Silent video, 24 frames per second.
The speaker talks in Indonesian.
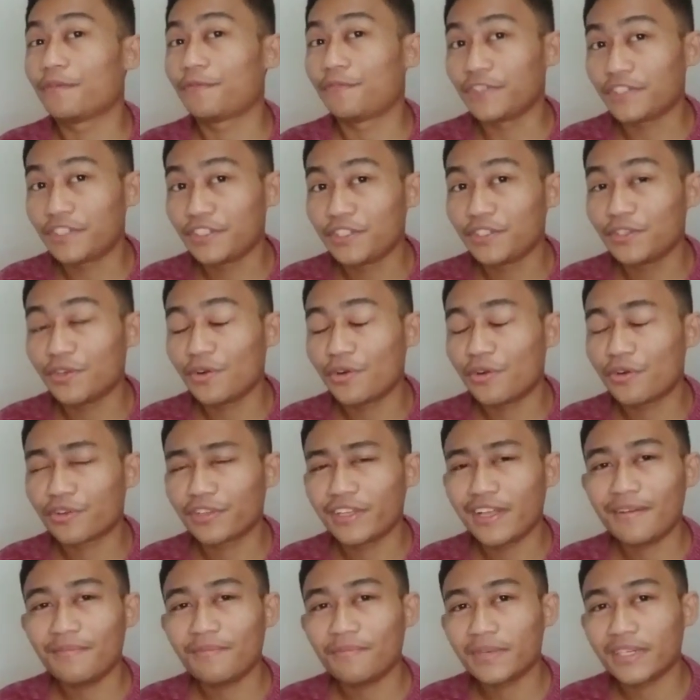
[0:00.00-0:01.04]
ke
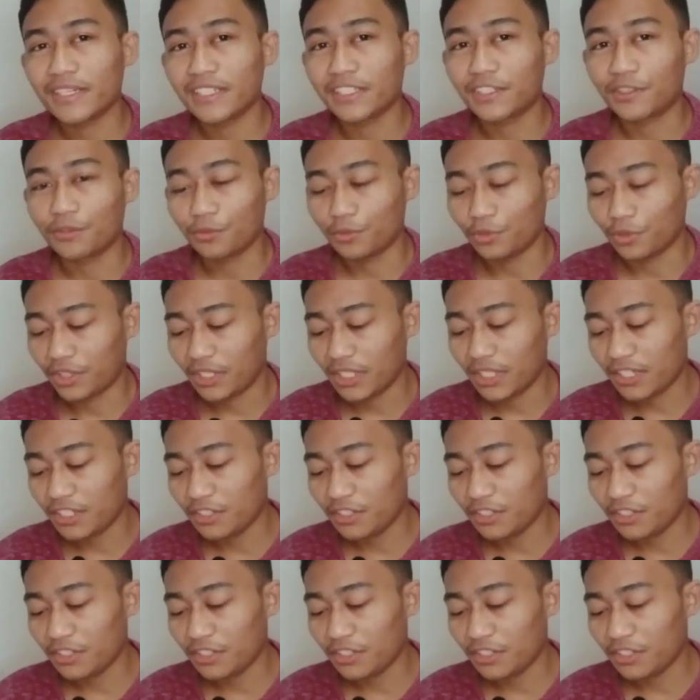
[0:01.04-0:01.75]
video yang berikut.